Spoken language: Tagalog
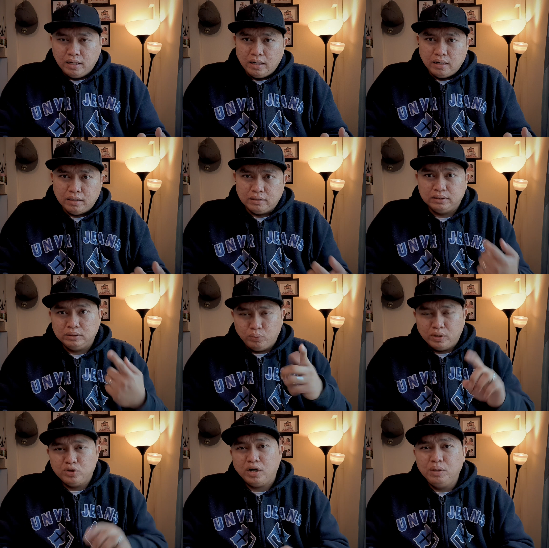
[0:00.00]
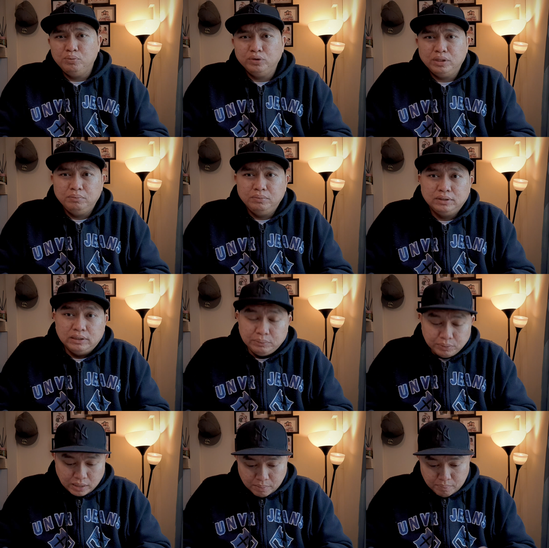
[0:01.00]
Uh, huwag nyo kalimutan
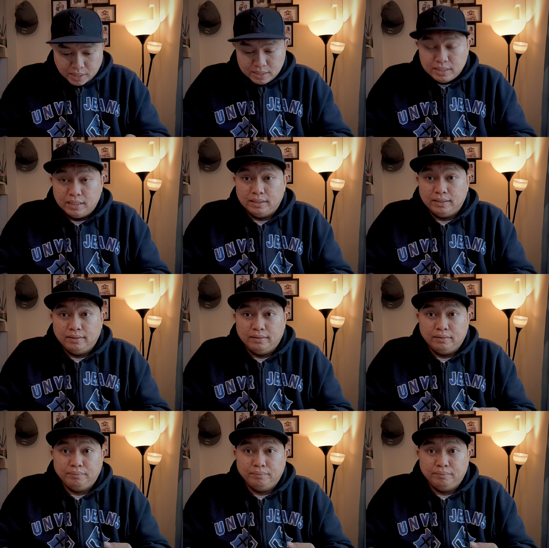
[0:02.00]
mag-subscribe para sa